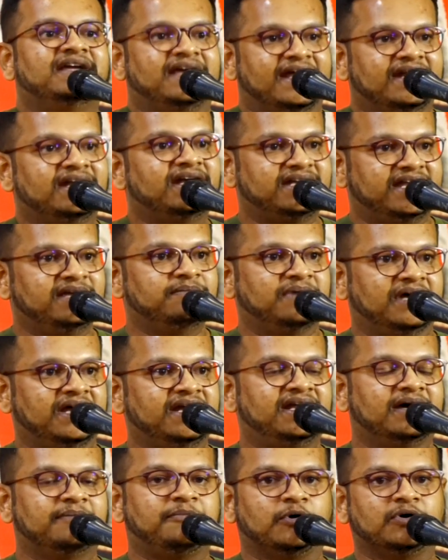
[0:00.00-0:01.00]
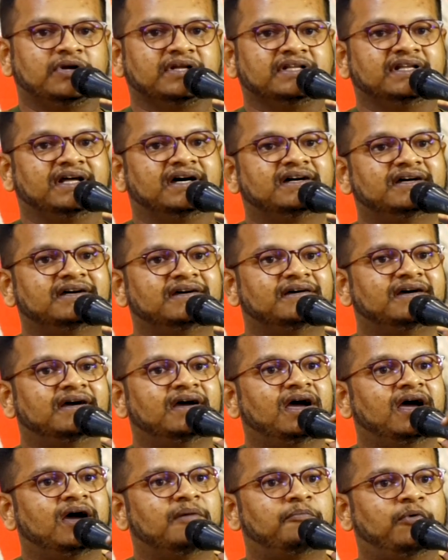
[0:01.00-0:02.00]
என்னை டீம் ஹெட்டாக போட்டிருந்தாங்க
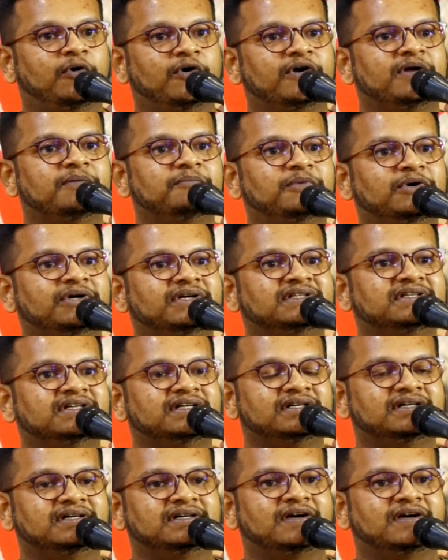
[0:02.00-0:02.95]
போடும்பொழுது